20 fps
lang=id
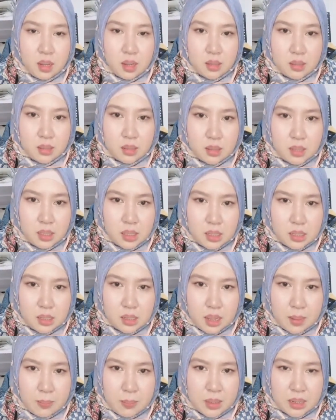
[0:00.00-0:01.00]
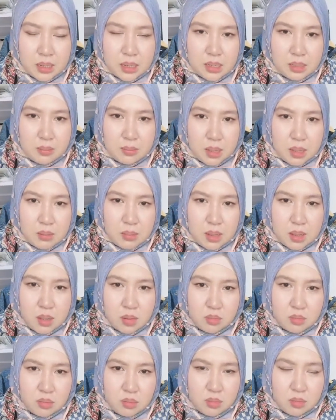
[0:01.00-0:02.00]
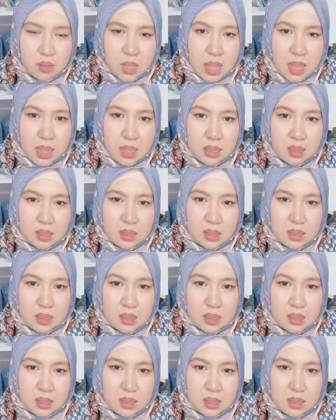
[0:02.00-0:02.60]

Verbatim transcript: etnik 85 mau ah